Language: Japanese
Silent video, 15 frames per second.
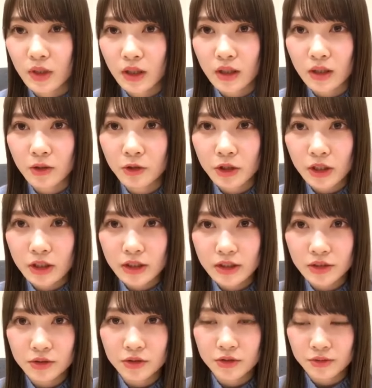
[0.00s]
なんかお絵かき
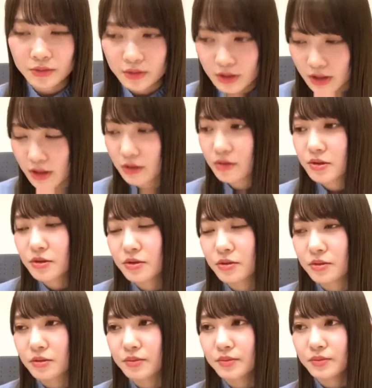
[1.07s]
しようと思ったけど、
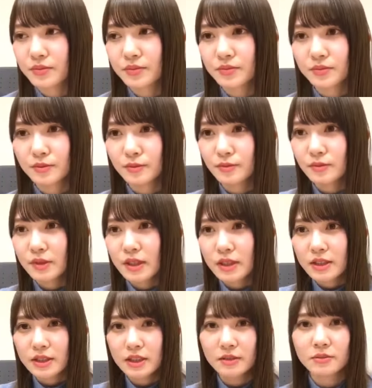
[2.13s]
ちょっと
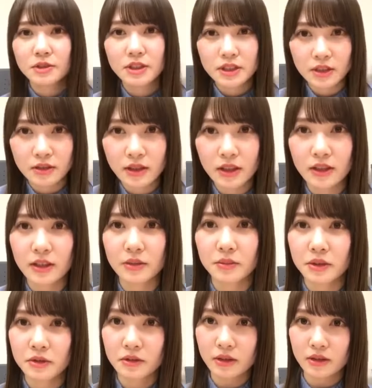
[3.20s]
下向いちゃうからや
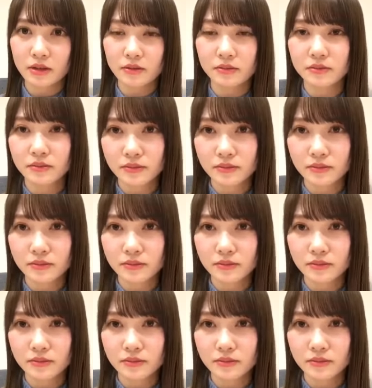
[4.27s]
めようかな。